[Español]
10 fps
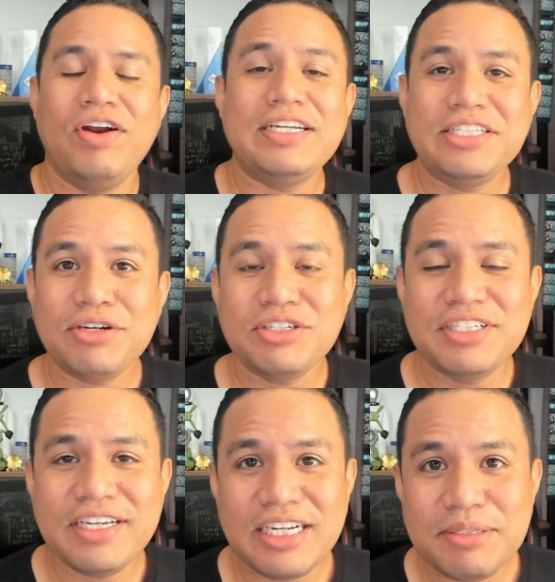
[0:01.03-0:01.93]
Hola chicos
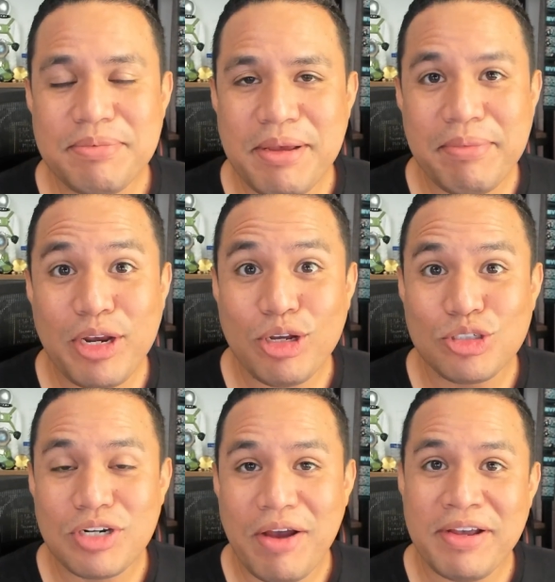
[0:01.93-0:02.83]
y chicas,
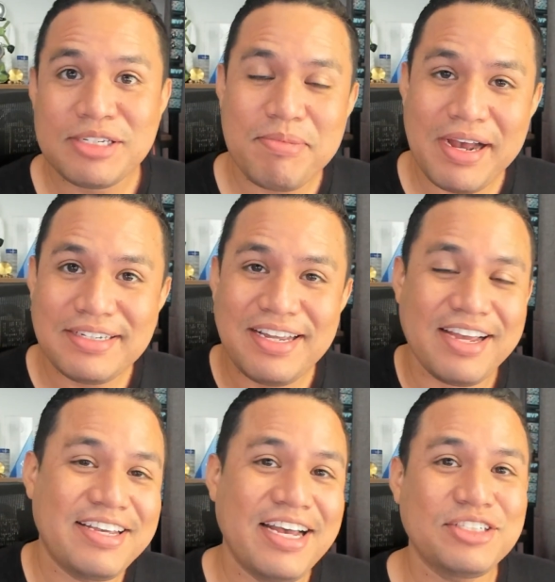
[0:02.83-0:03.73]
bienvenidos una vez más
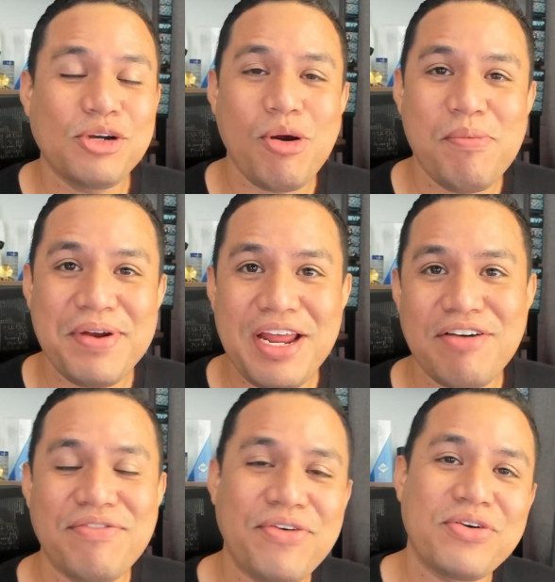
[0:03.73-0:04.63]
aquí a su
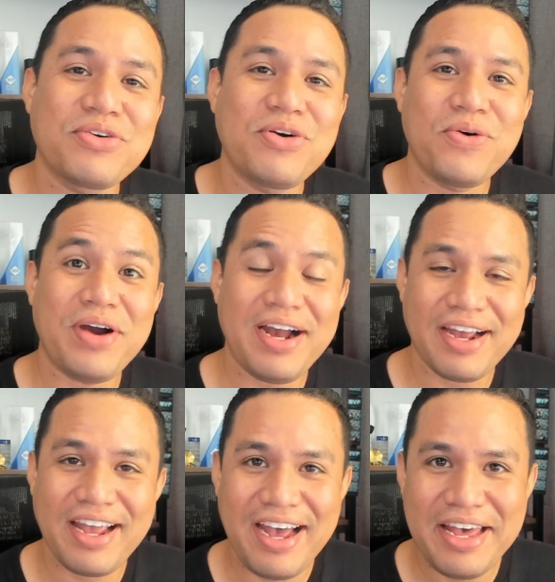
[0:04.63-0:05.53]
comunidad Forgo
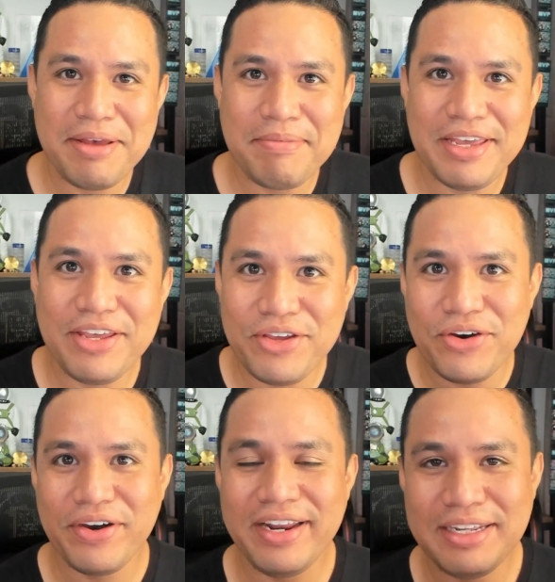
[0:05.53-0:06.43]
Academy y
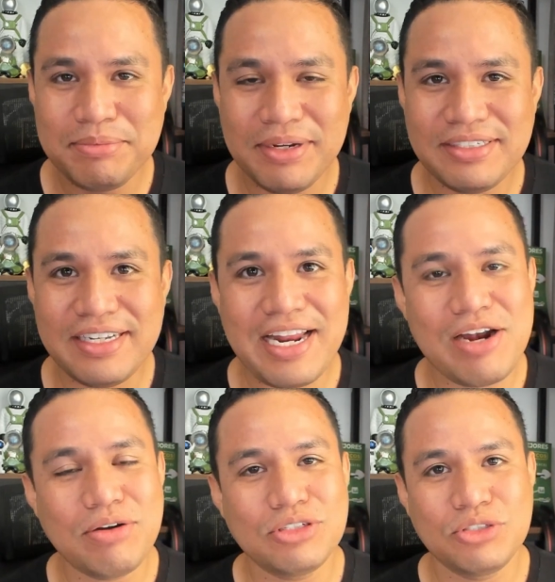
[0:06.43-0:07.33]
hoy les voy a enseñar
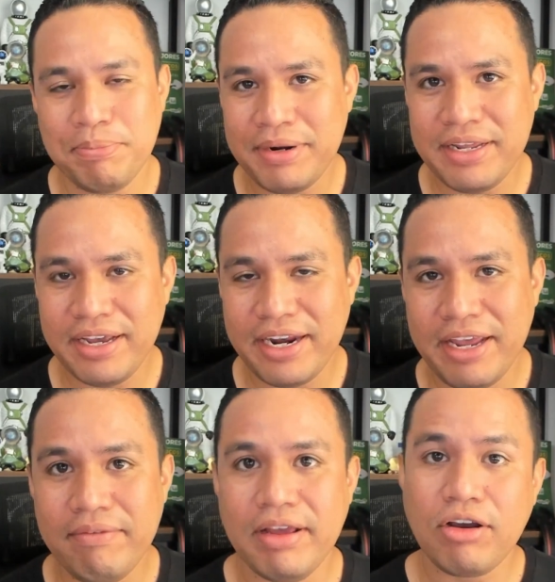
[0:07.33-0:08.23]
algo súper
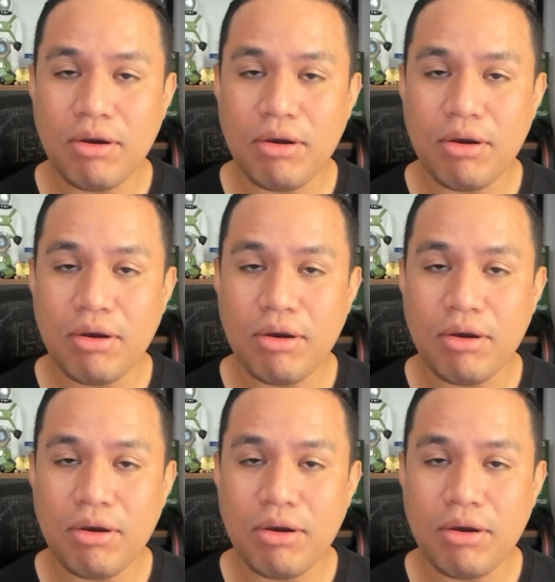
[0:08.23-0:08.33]
increíble,